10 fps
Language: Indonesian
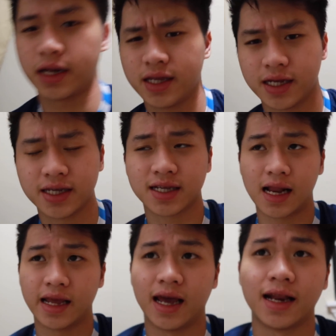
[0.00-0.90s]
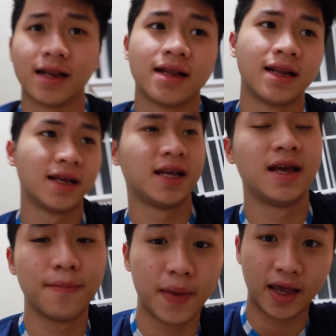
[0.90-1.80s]
ini, jadi sekalian
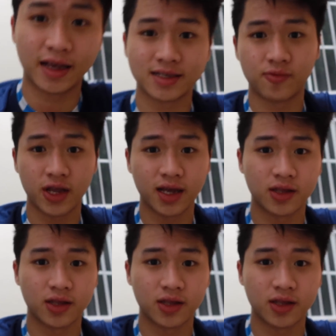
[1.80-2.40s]
packing semuanya